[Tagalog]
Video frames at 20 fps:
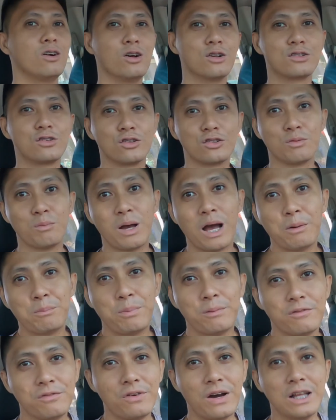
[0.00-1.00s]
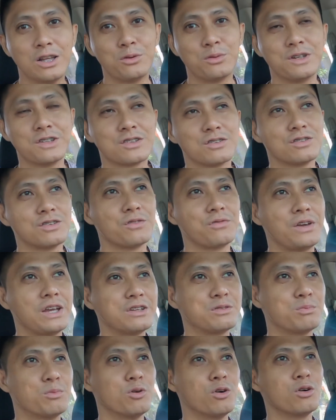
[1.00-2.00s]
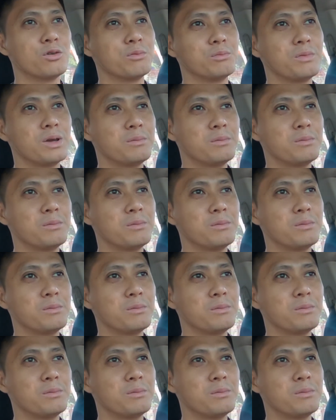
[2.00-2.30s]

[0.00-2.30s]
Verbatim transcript: Also sa mga followers ko sa Facebook,